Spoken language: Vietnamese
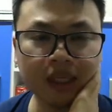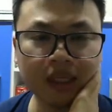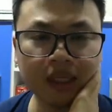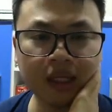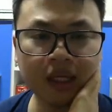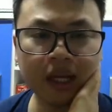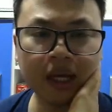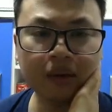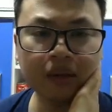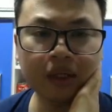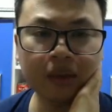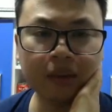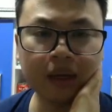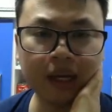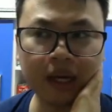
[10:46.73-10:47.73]
thì nếu
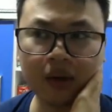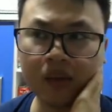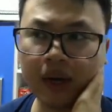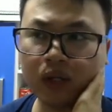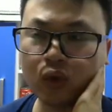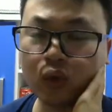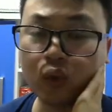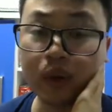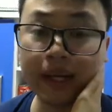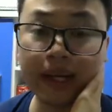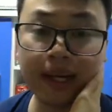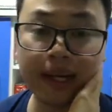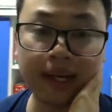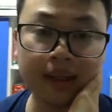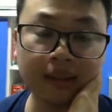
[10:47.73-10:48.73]
như mà cái ngoại thủ ấy
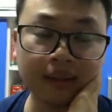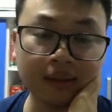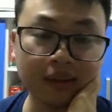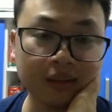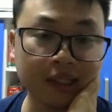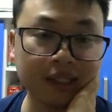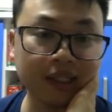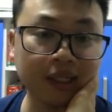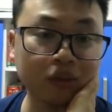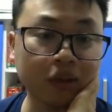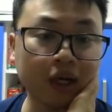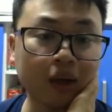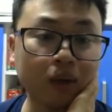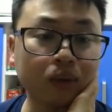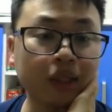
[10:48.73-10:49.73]
kìa nó dành dòng
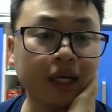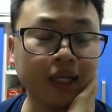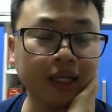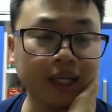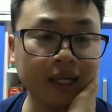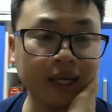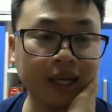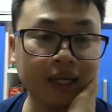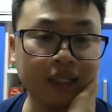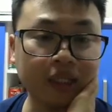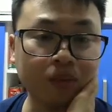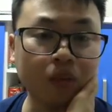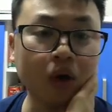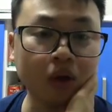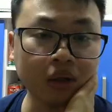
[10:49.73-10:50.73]
tất cả tính ấy, là
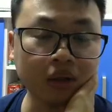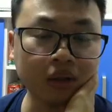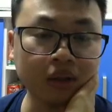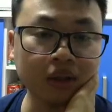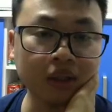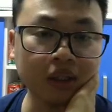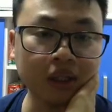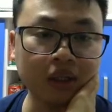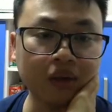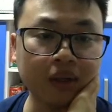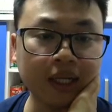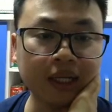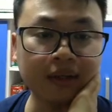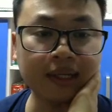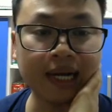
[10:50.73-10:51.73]
dòng bot thì đôi
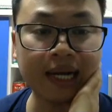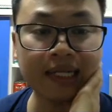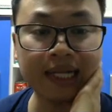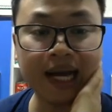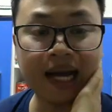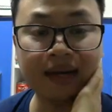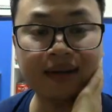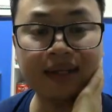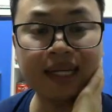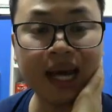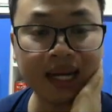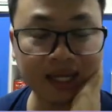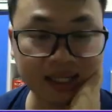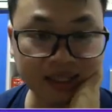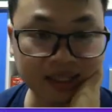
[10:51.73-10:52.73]
khi nó giá nó hơi
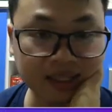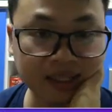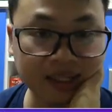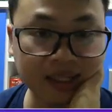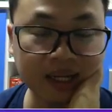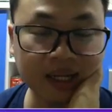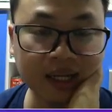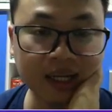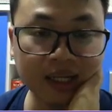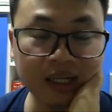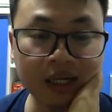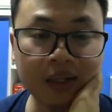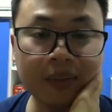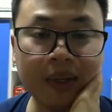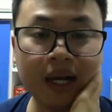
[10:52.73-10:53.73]
đắt thế thì
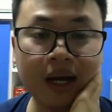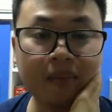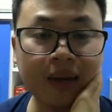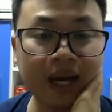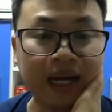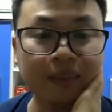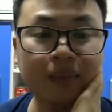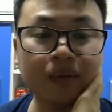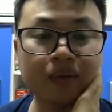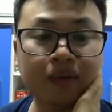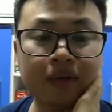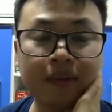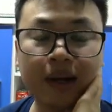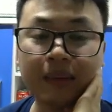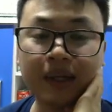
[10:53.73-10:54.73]
đi VK map
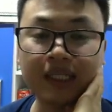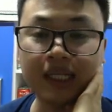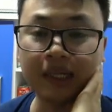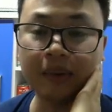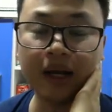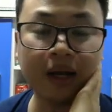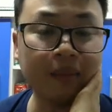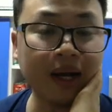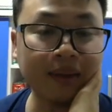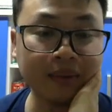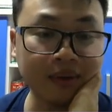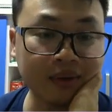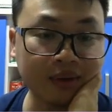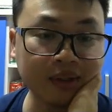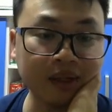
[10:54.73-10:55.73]
rồi các bạn bạn chỉ VK map
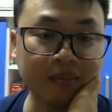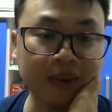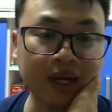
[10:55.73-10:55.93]
thôi thì